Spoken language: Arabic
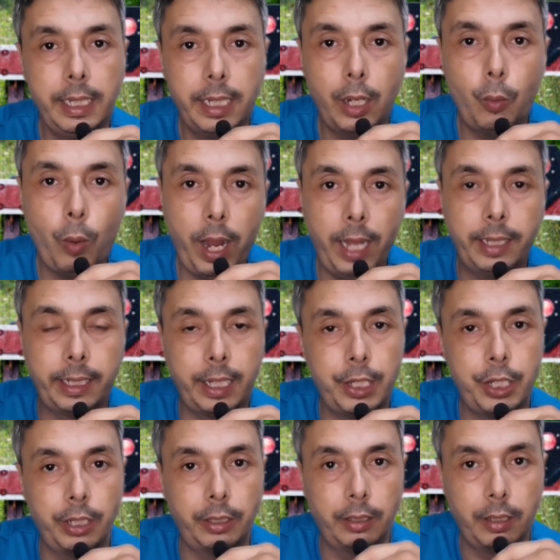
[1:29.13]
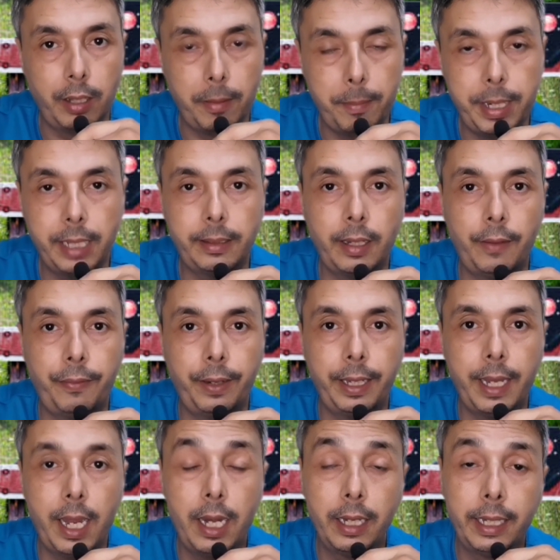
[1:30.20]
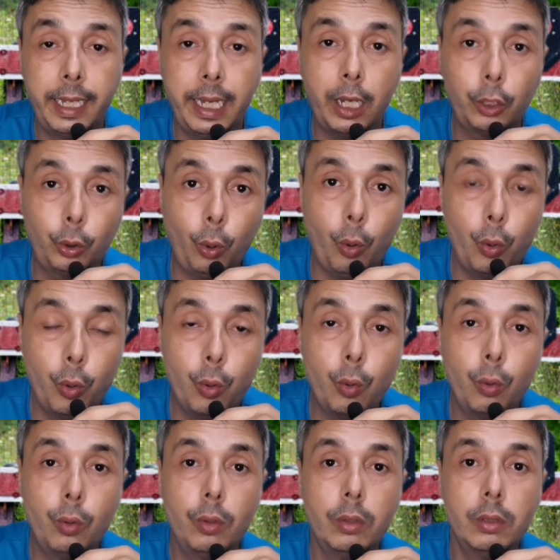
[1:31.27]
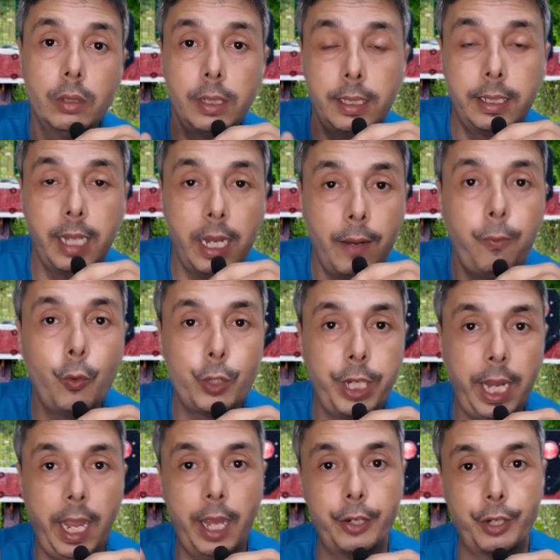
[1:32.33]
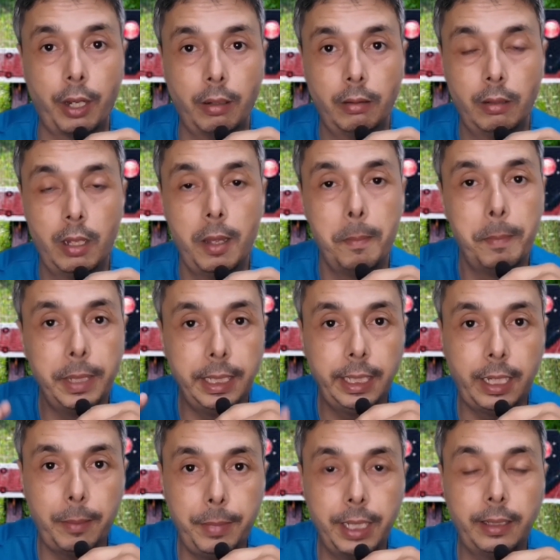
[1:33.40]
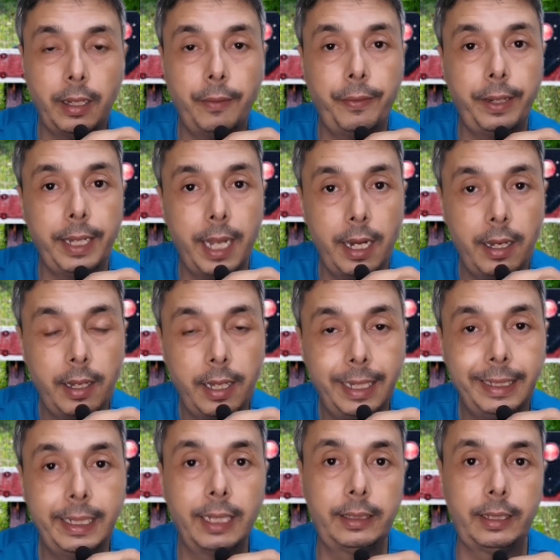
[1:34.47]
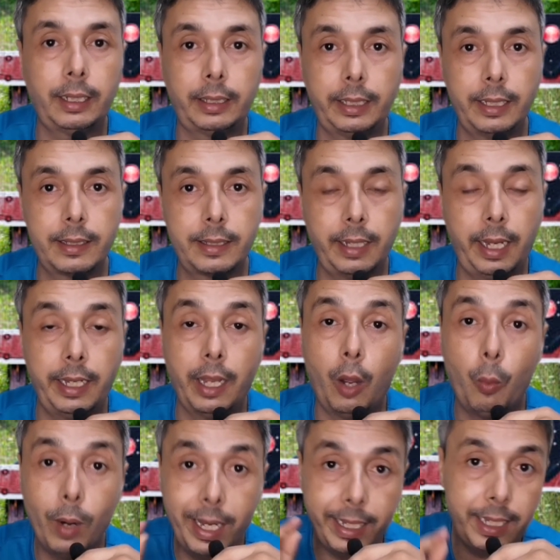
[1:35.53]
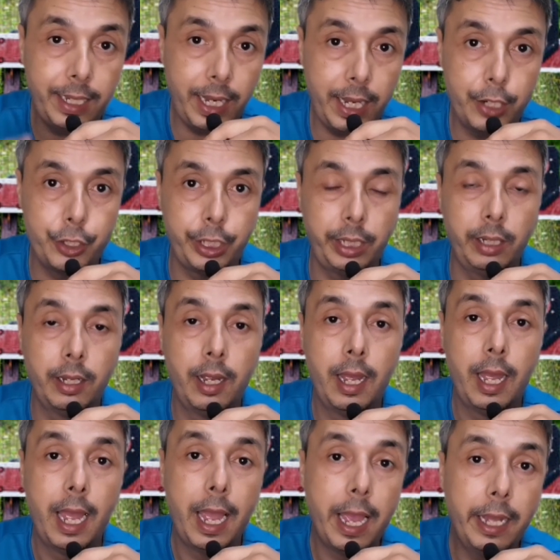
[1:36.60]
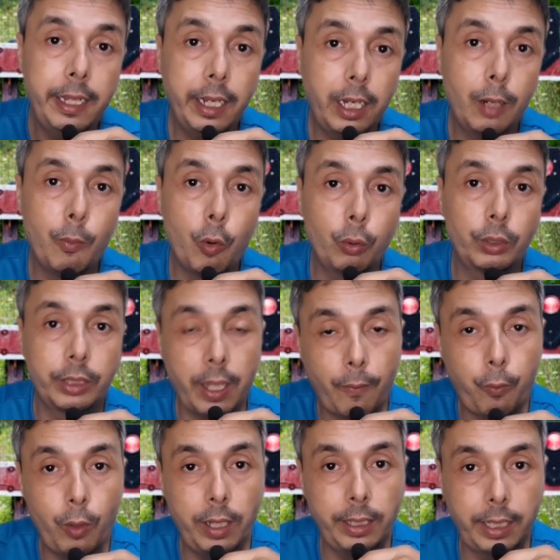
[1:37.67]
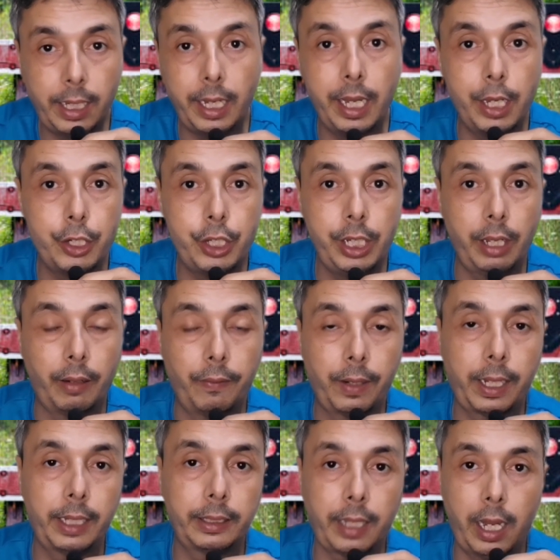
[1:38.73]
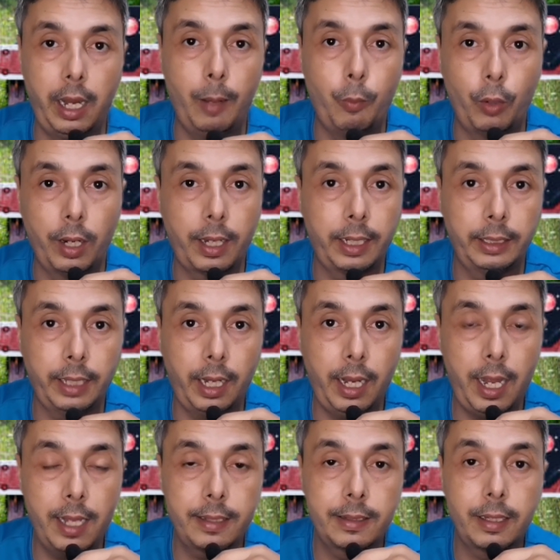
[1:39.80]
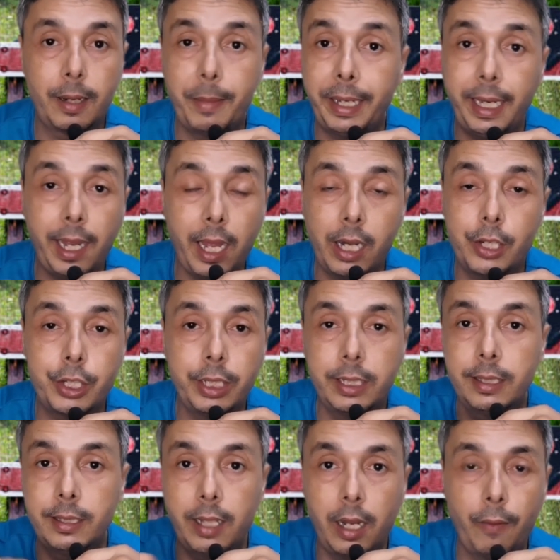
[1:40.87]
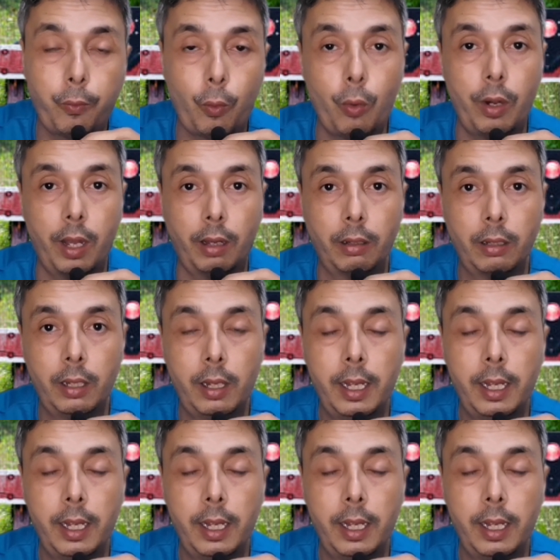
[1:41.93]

اذا واحد كيشد 100000 ريال كيقطعوا له 6000 وشي حاجه من ديك ال 100000 ريال ديال التغطيه الصحيه ولكن اجي هذاك الموظف ولا ذاك الاجير في القطاع العام ولا القطاع الخاص راه ما كيخلصش ديك 6000 كلها